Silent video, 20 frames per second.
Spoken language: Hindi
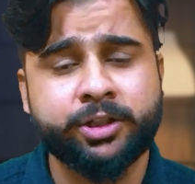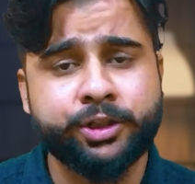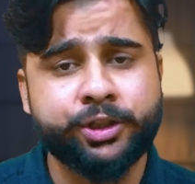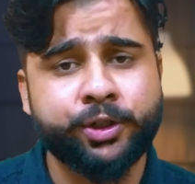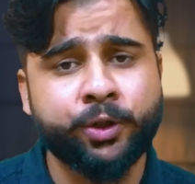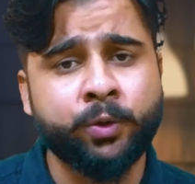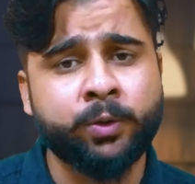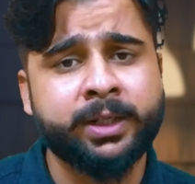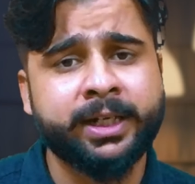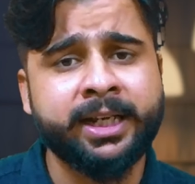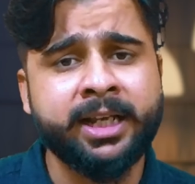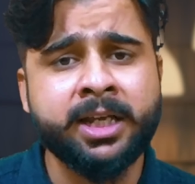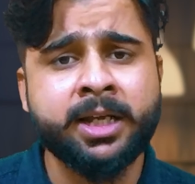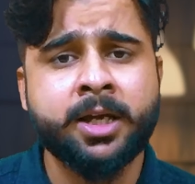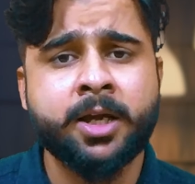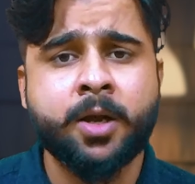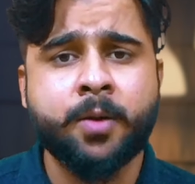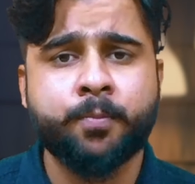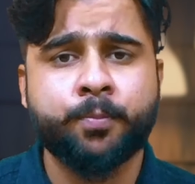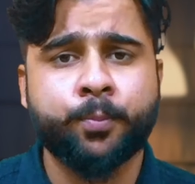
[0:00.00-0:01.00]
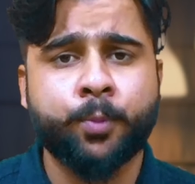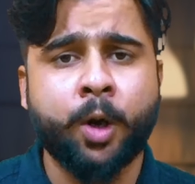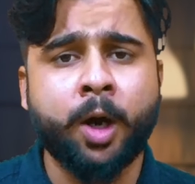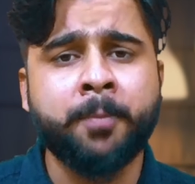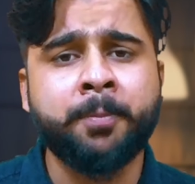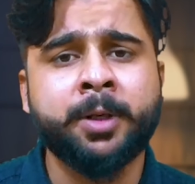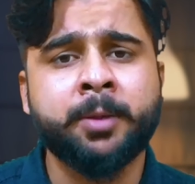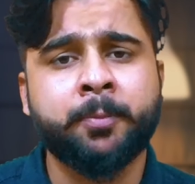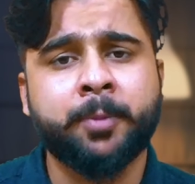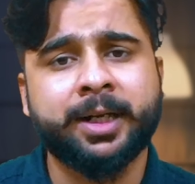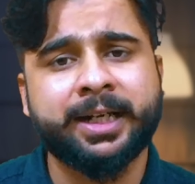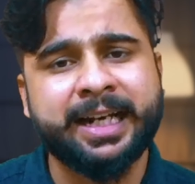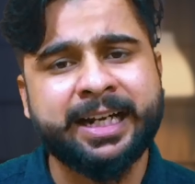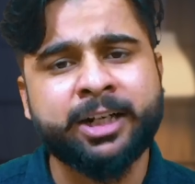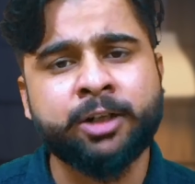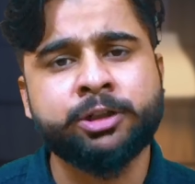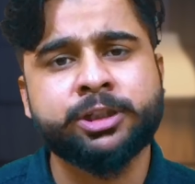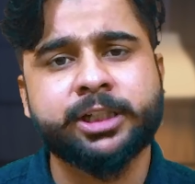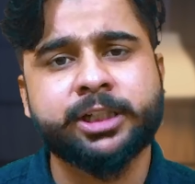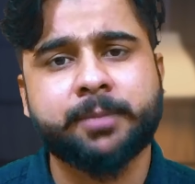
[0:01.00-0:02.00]
जो कि पॉप्ड
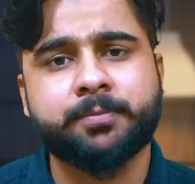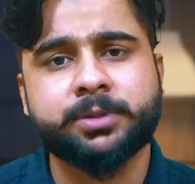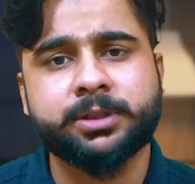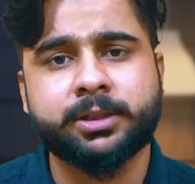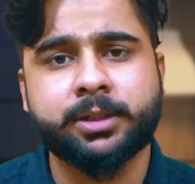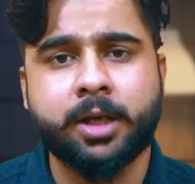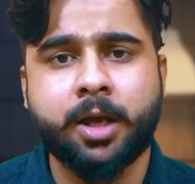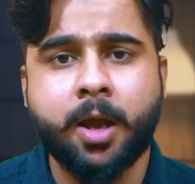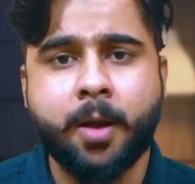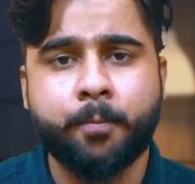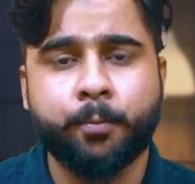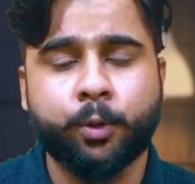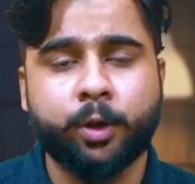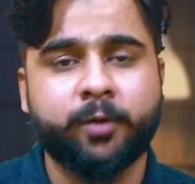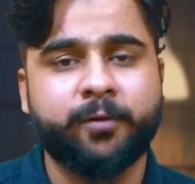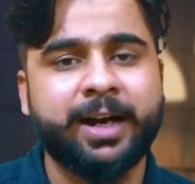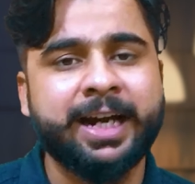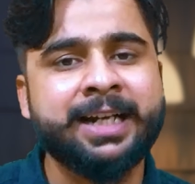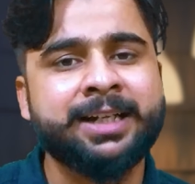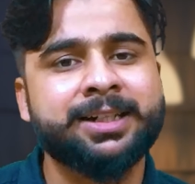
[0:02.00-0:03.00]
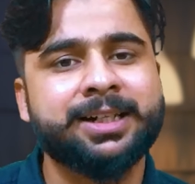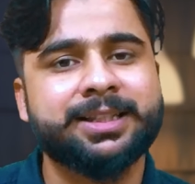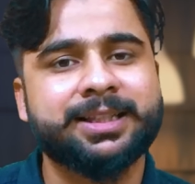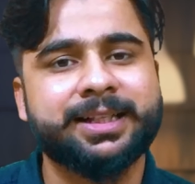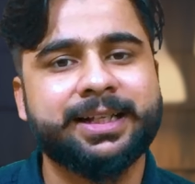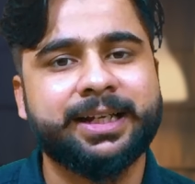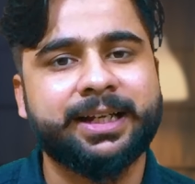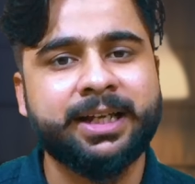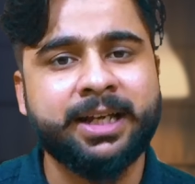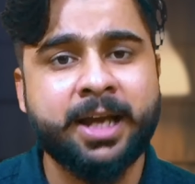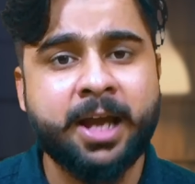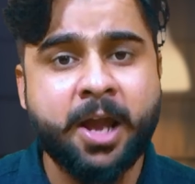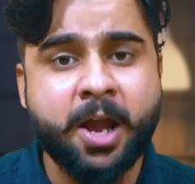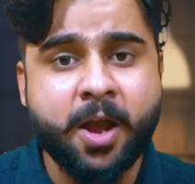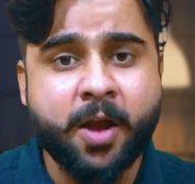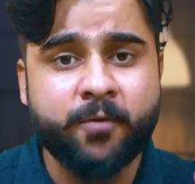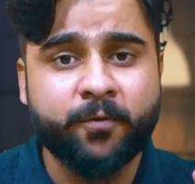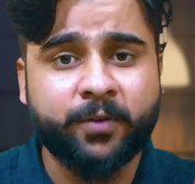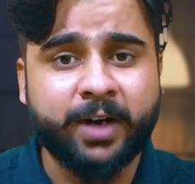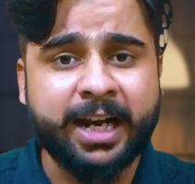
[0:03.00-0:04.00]
पोटैटो चिप्स प्रोवाइड करते हैं
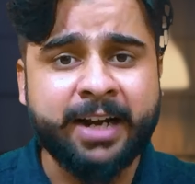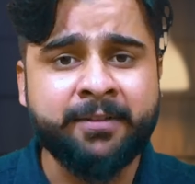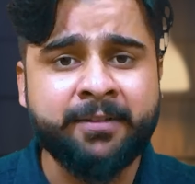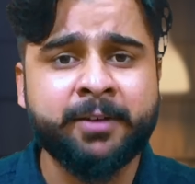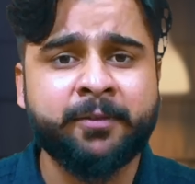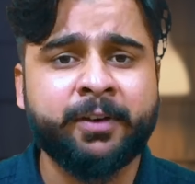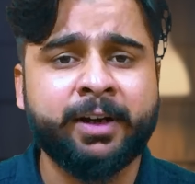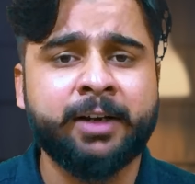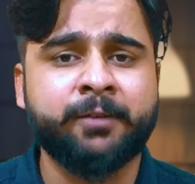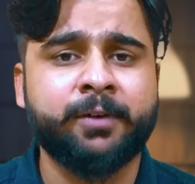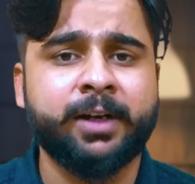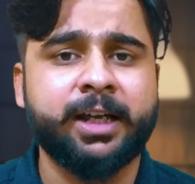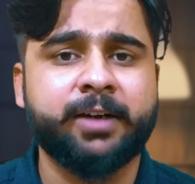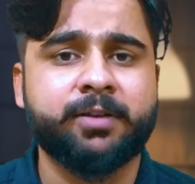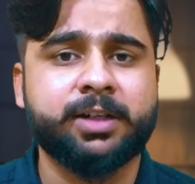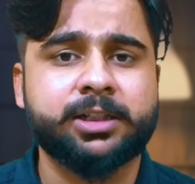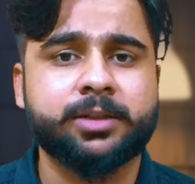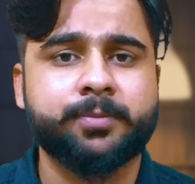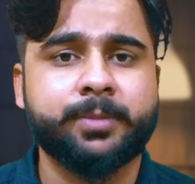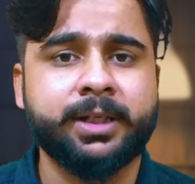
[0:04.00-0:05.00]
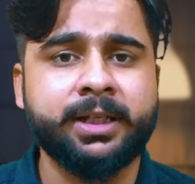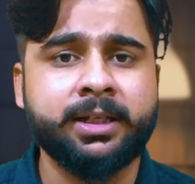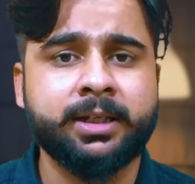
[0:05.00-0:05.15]
फाइव डिफरेंट फ्लेवर्स में